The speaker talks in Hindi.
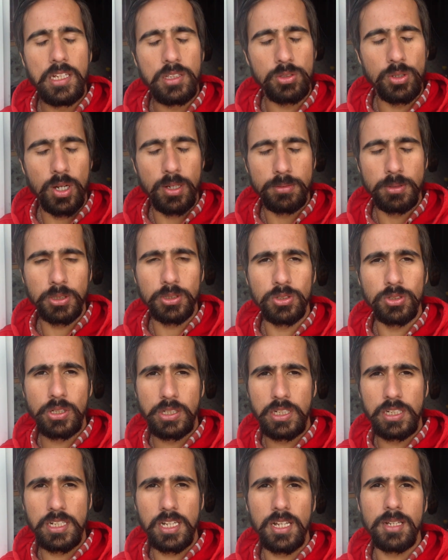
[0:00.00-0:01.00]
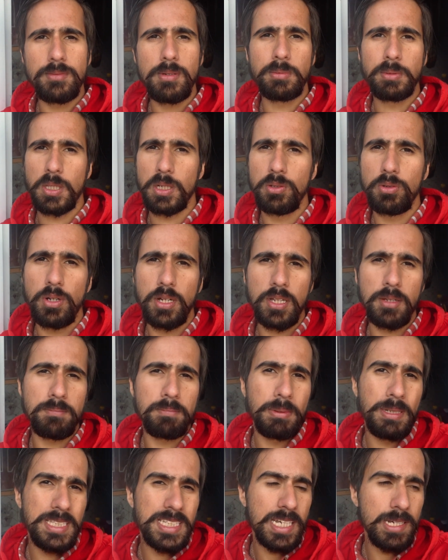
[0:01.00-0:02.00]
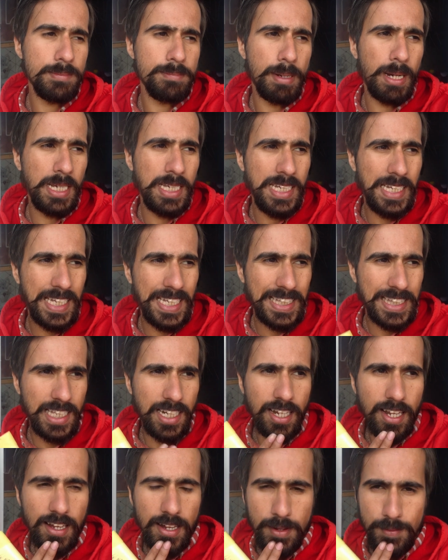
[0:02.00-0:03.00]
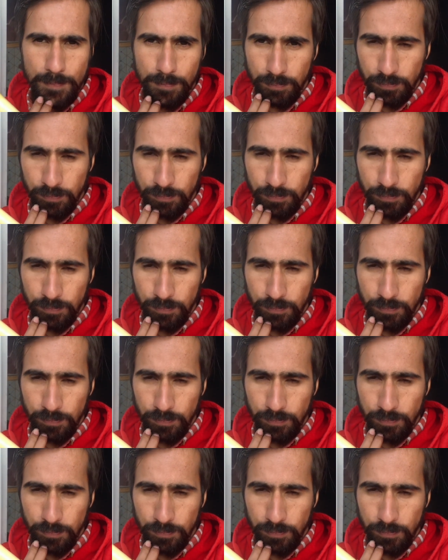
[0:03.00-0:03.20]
तो आप लोगों को डिटेल में बताऊंगा कि पीछे पानी कितना है